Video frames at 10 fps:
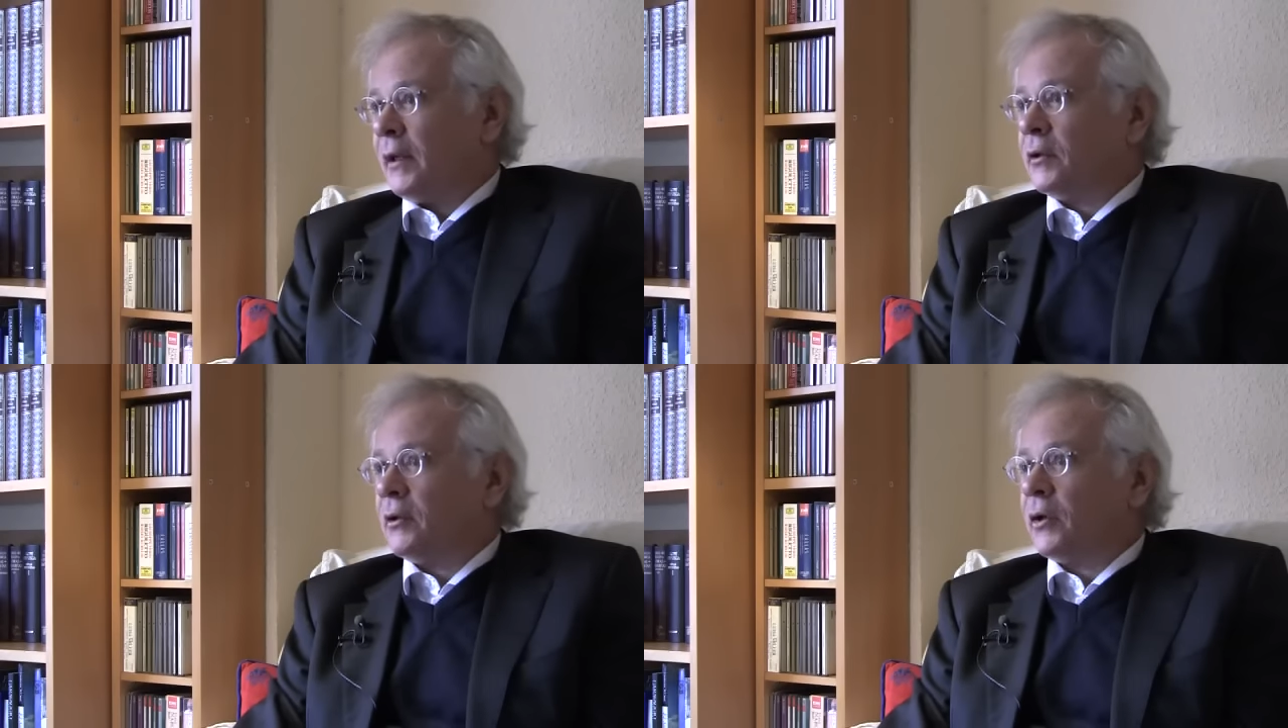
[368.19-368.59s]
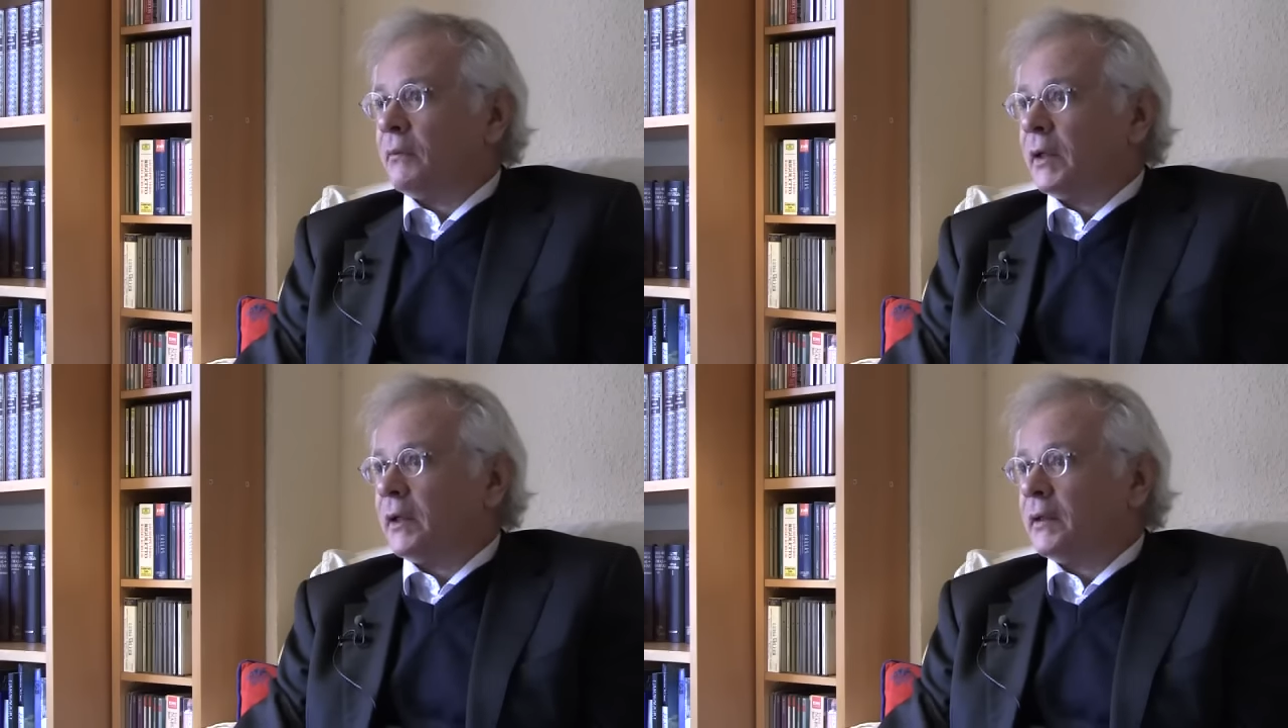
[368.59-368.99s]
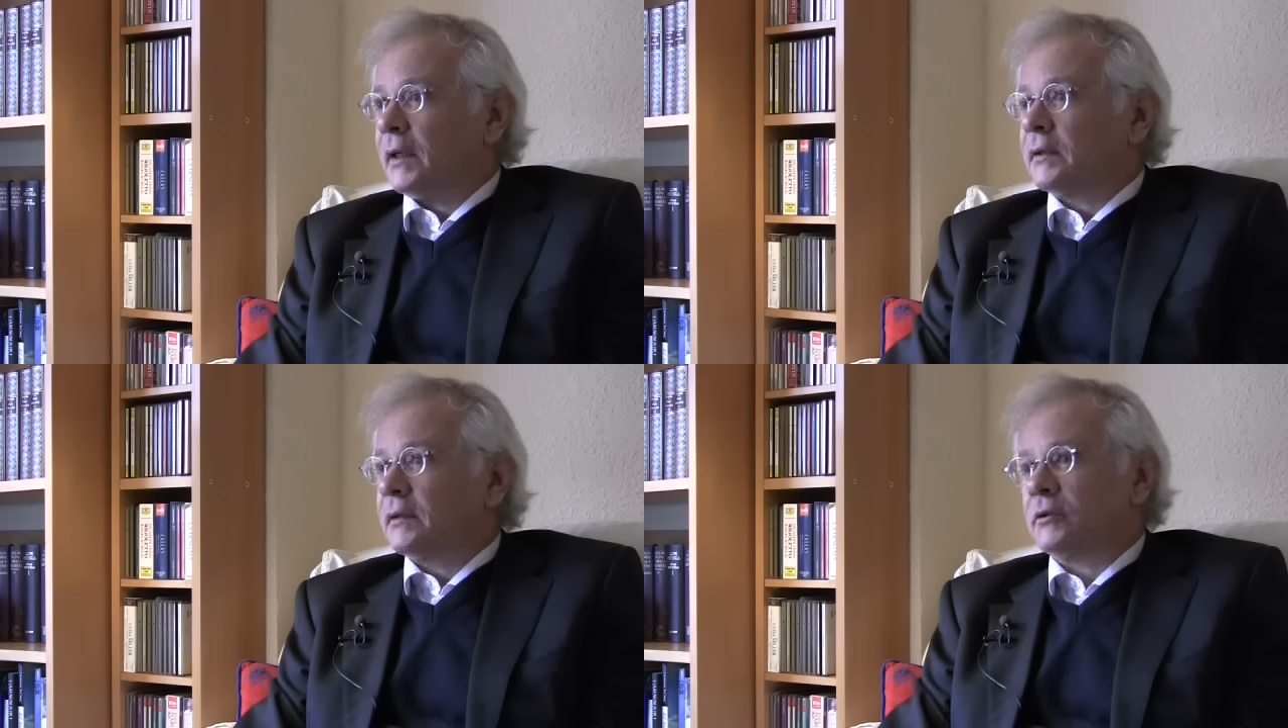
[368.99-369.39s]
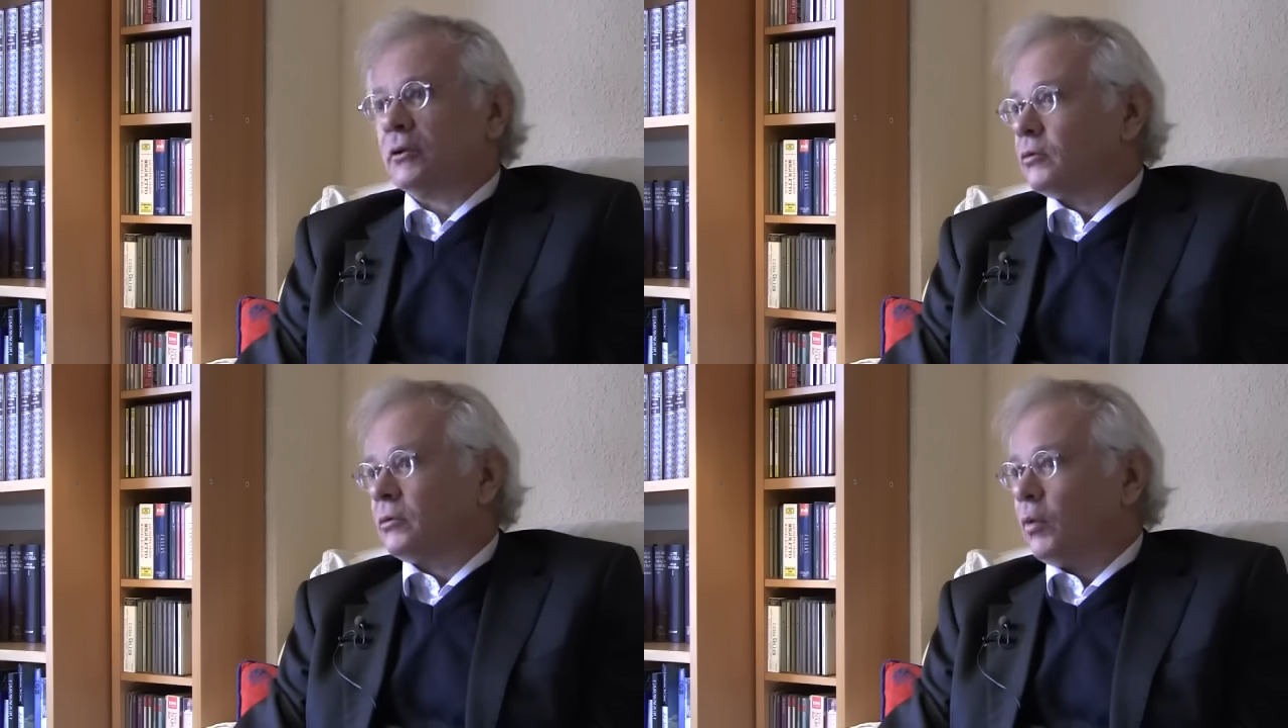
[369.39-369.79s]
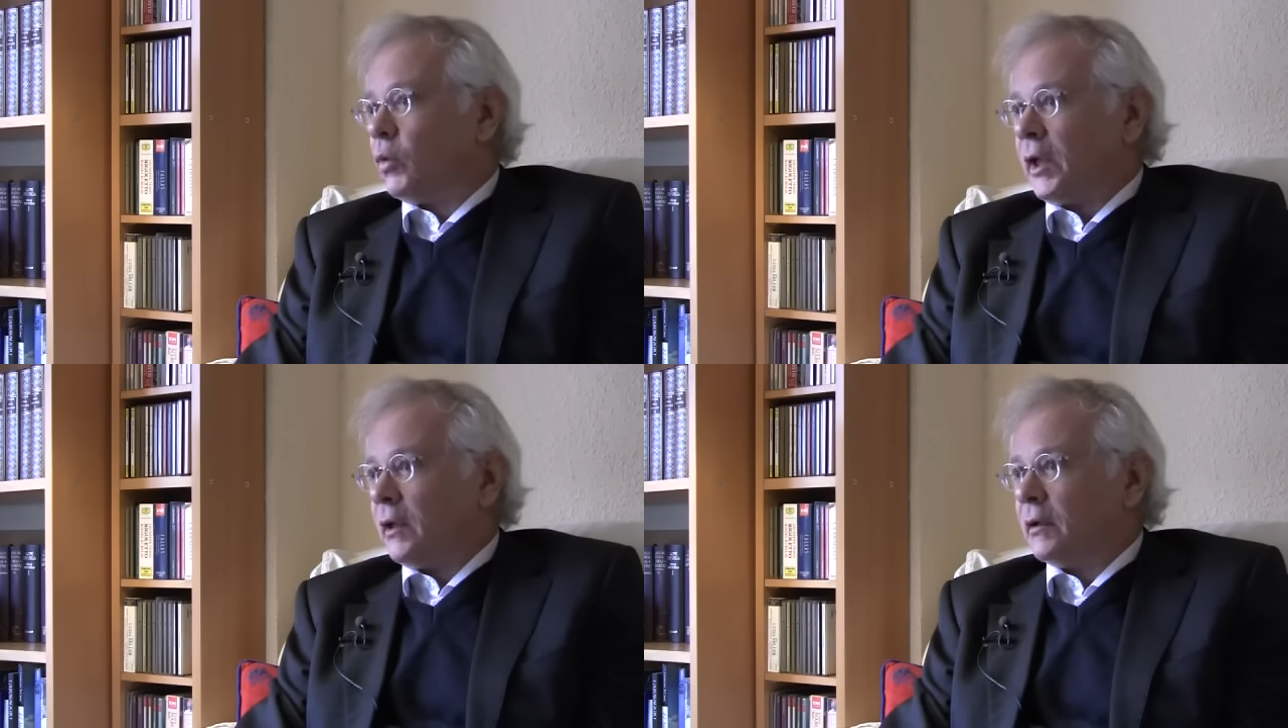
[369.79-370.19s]
y todo lo que viene detrás. Eso es
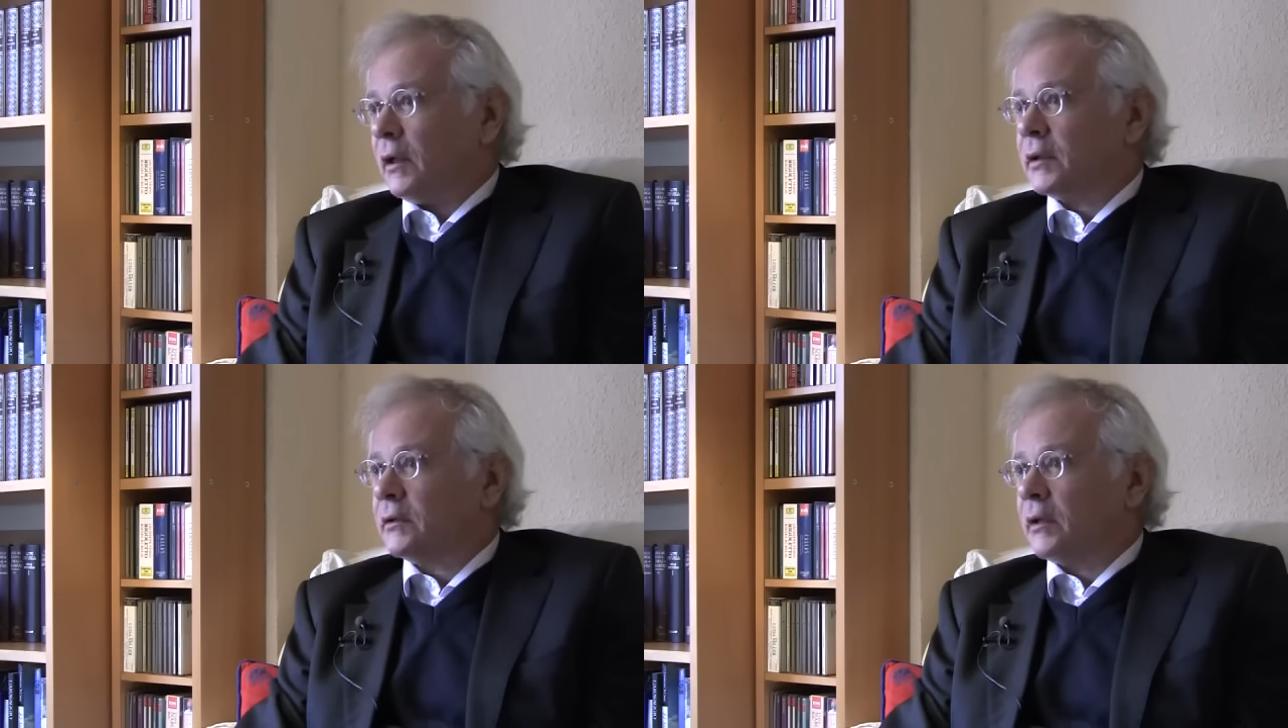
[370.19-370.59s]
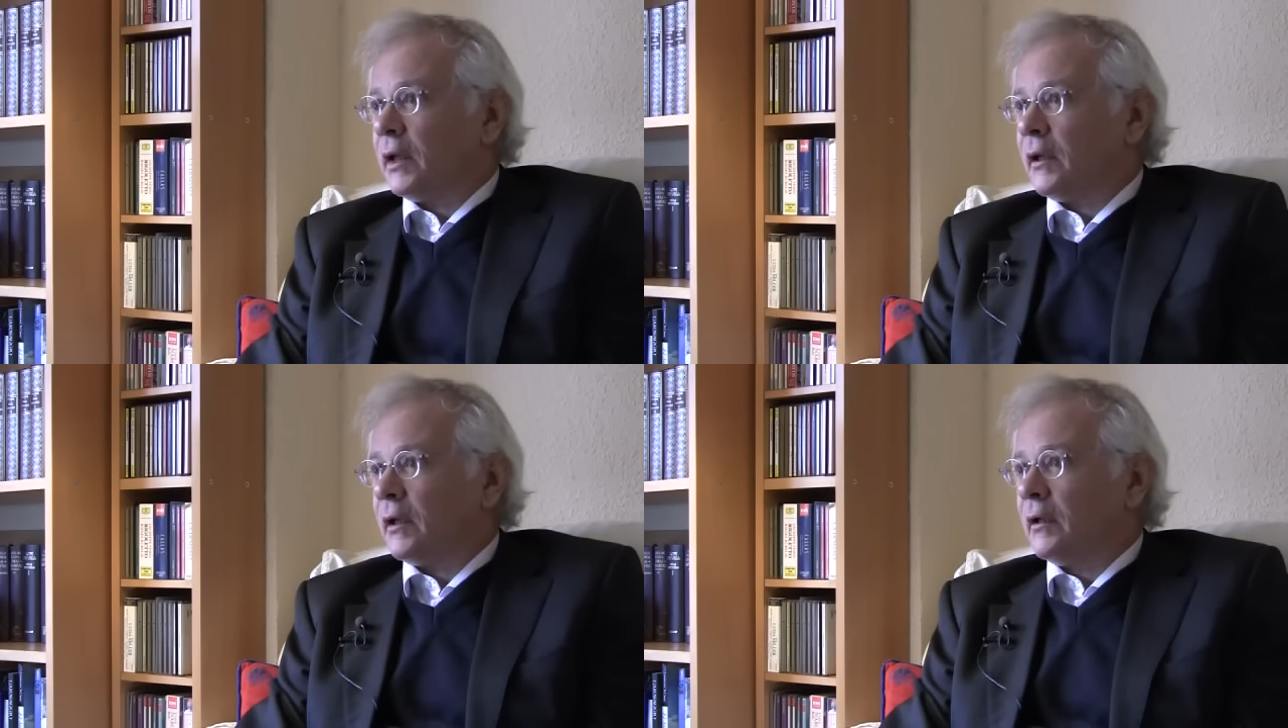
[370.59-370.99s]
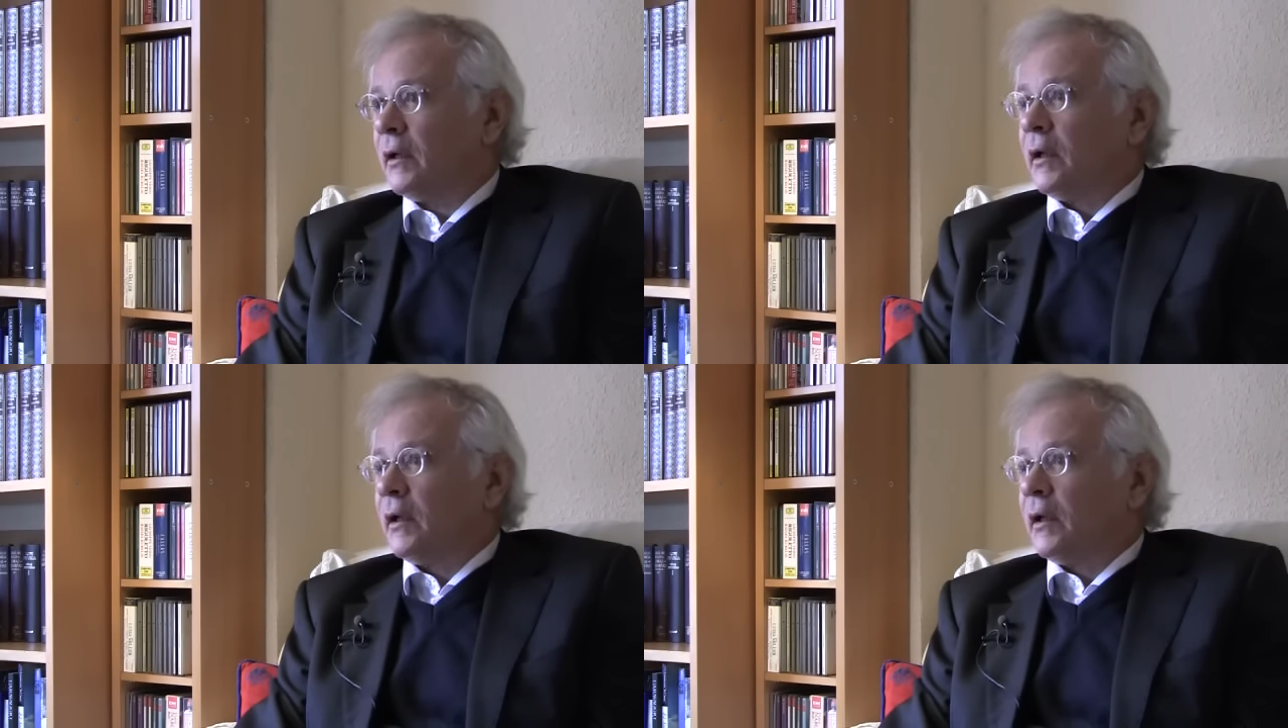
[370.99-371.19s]
único en la historia de, eh,